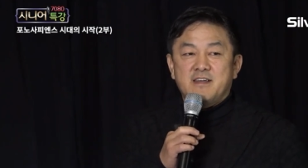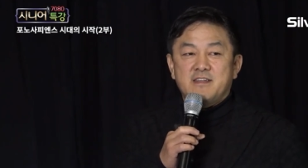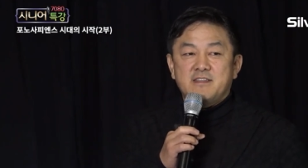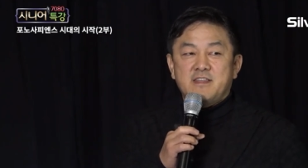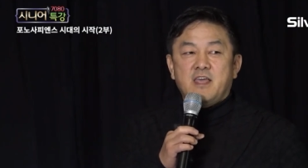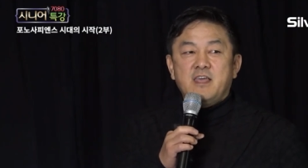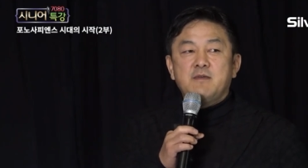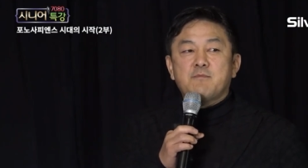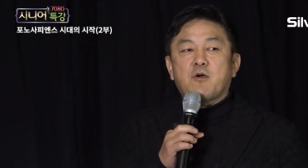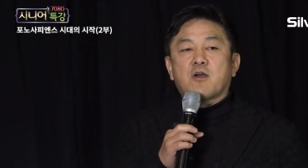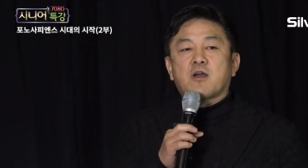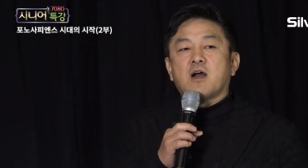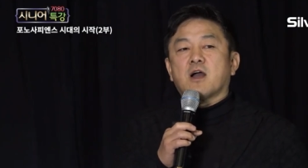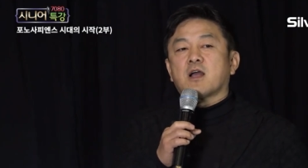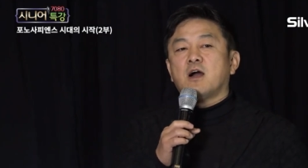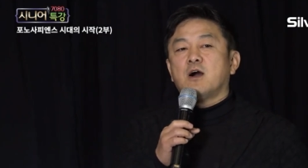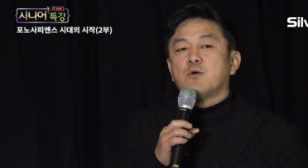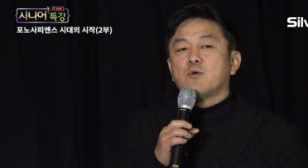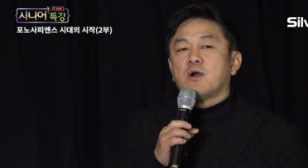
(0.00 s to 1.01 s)
네이버
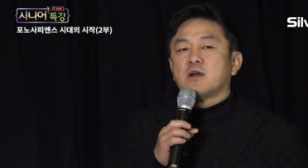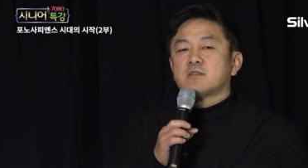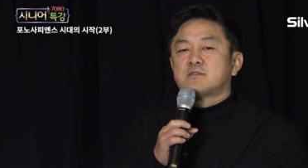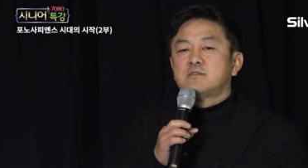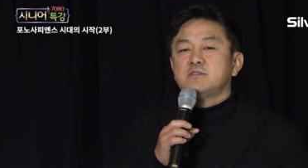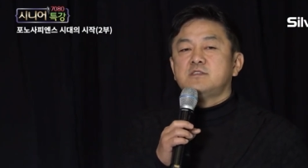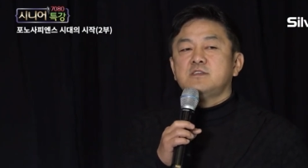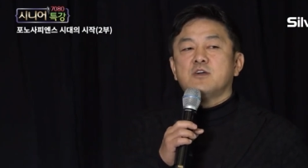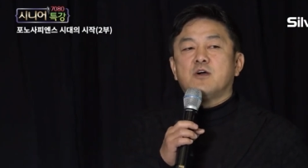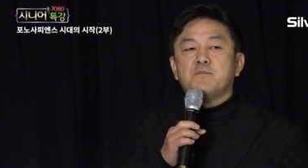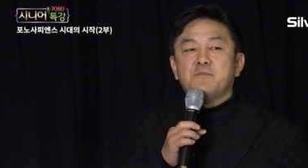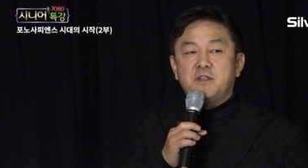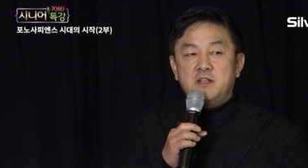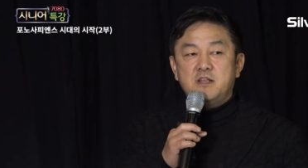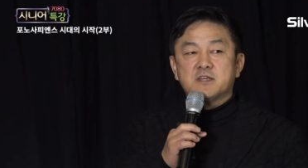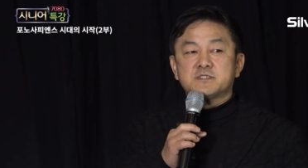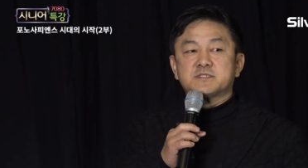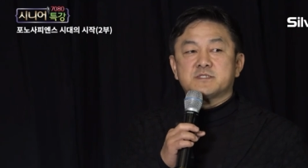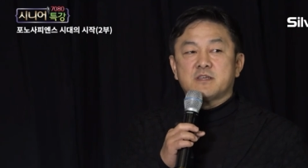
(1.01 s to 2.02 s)
카카오가 드디어
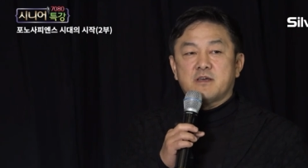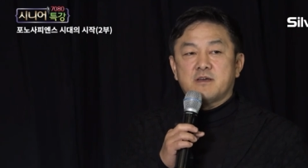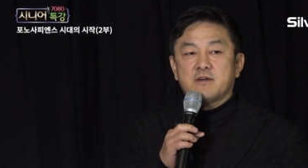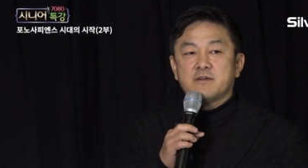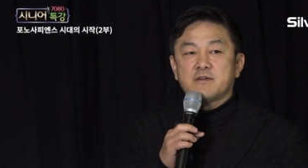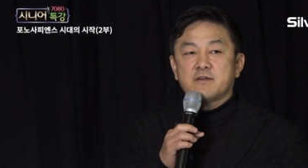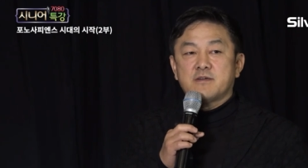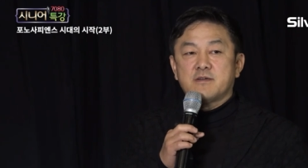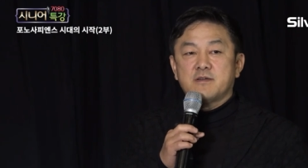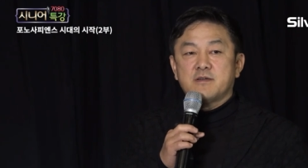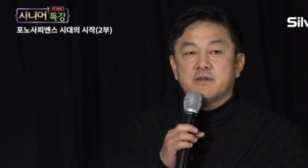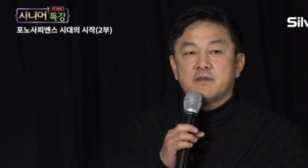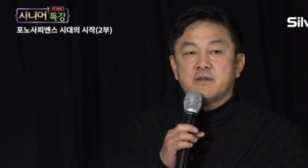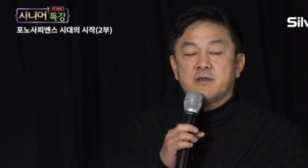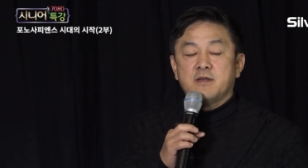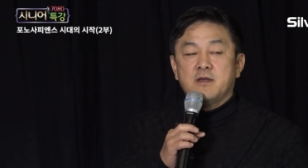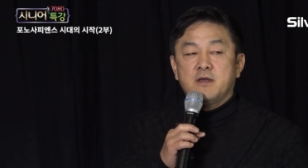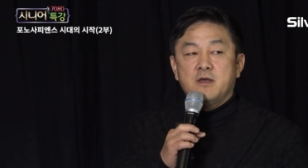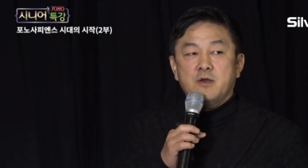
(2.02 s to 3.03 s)
밀렸어요.
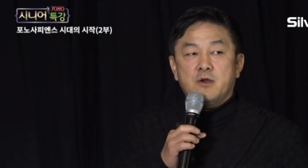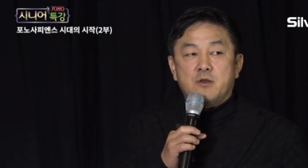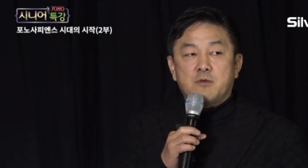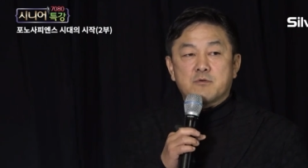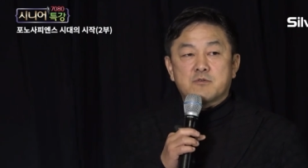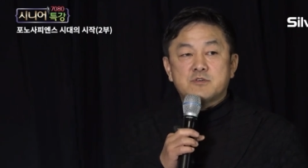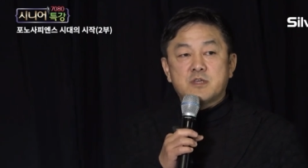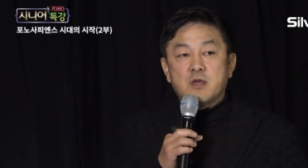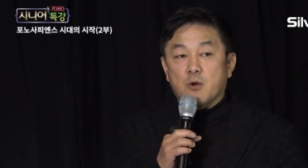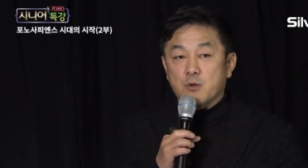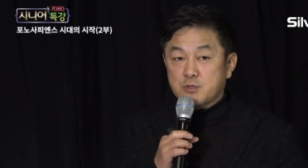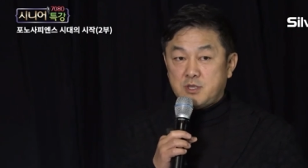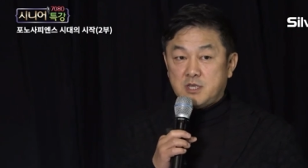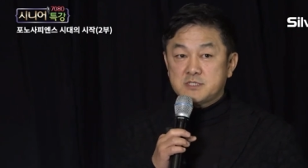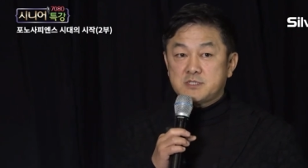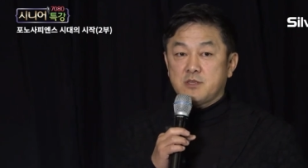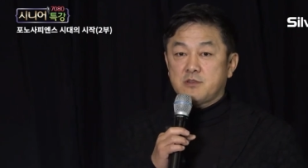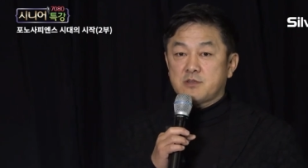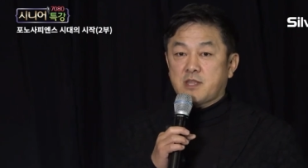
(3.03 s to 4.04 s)
여러분 그게 어떻게
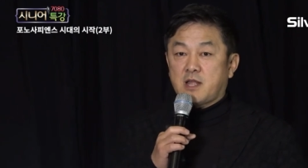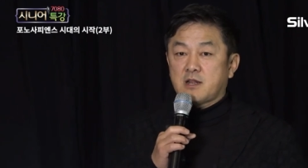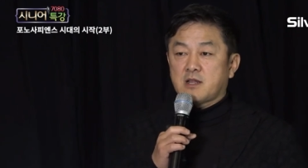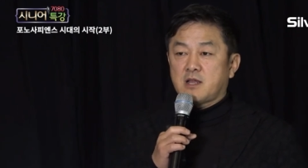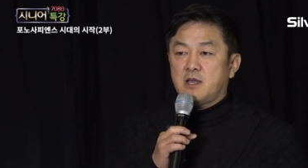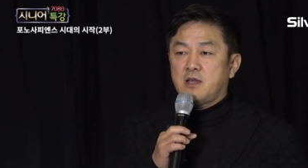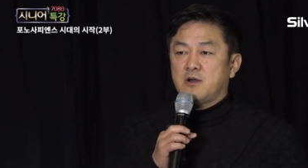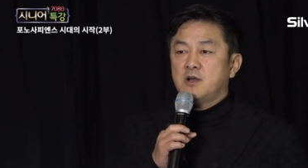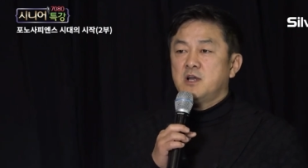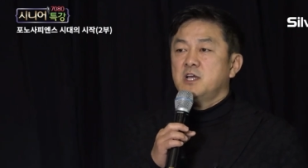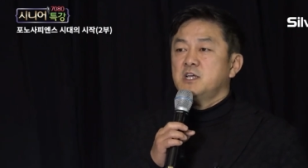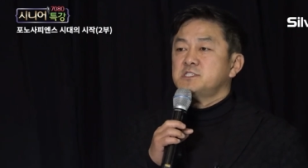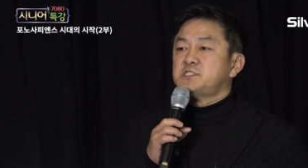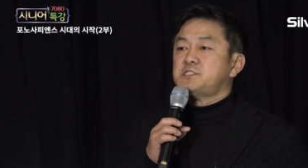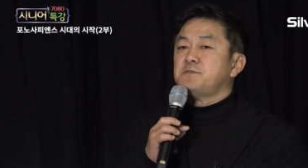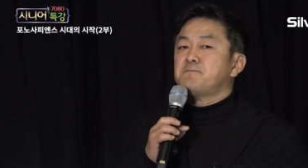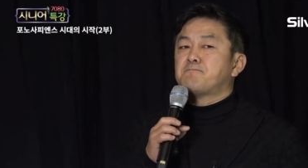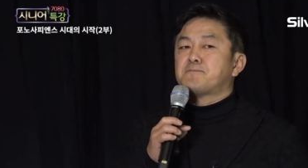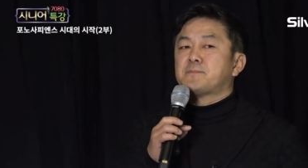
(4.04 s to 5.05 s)
해서 일어날까요?
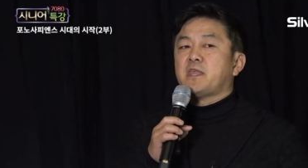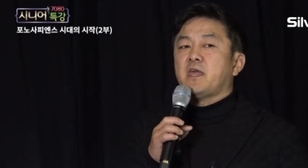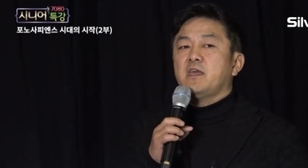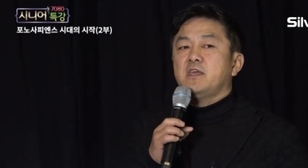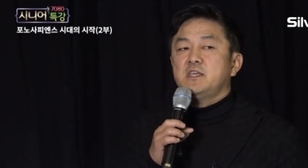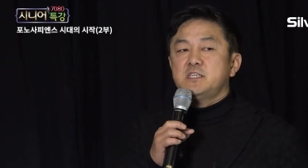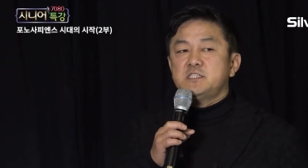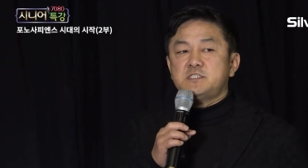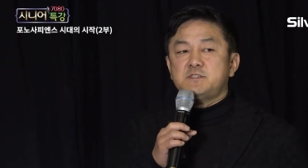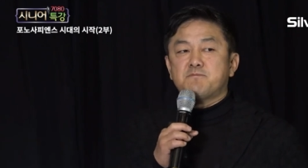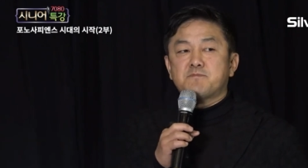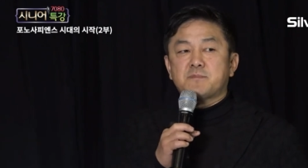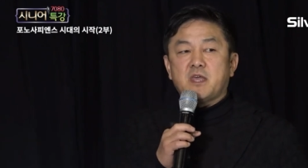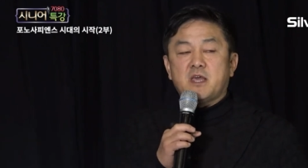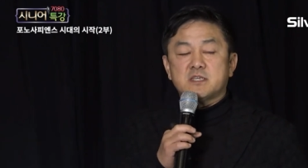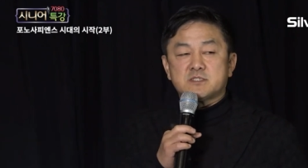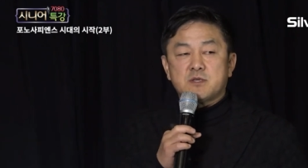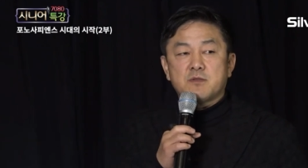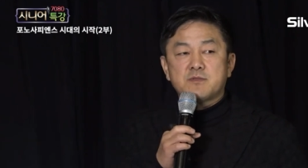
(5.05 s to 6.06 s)
10대,
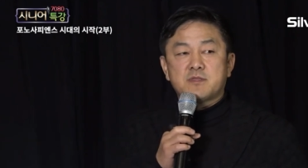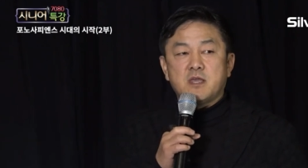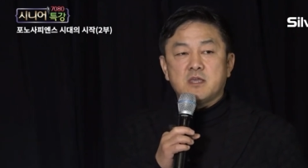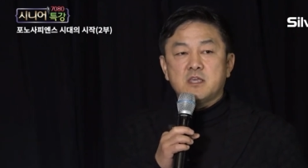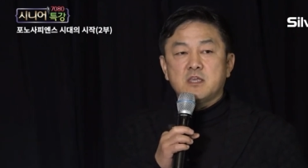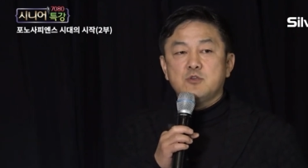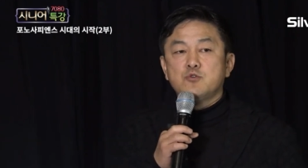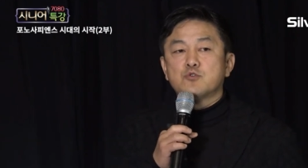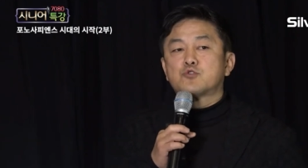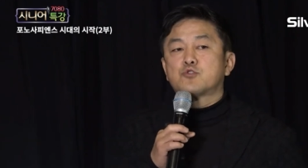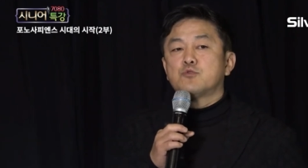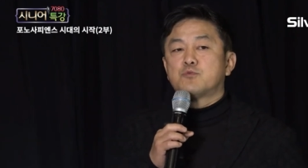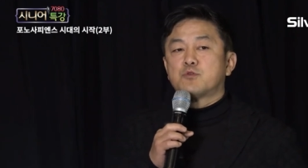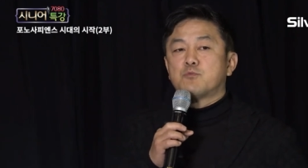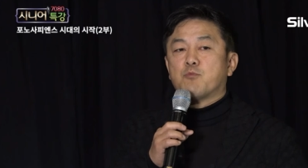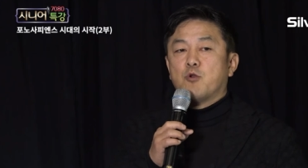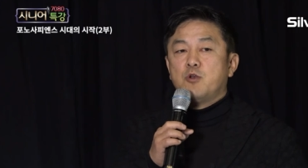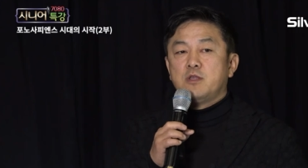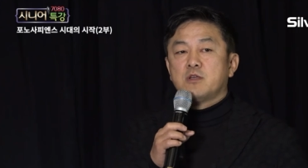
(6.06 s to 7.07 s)
20대의 선택이
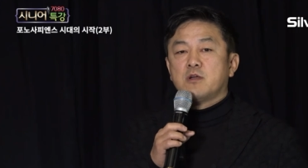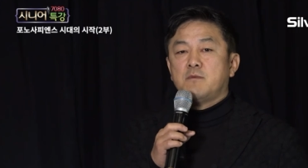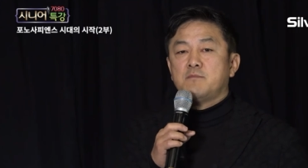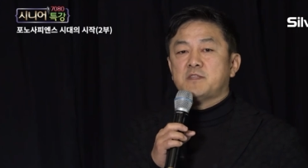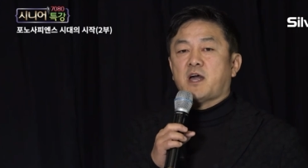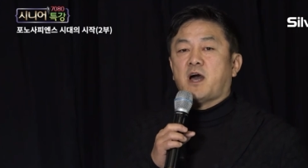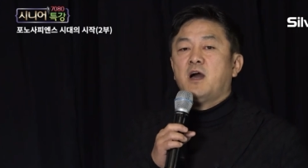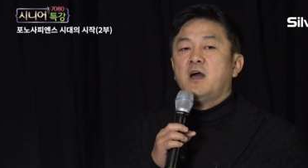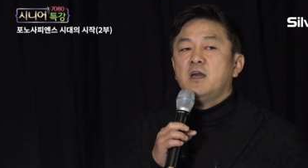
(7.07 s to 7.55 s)
유튜브로 몰린 겁니다.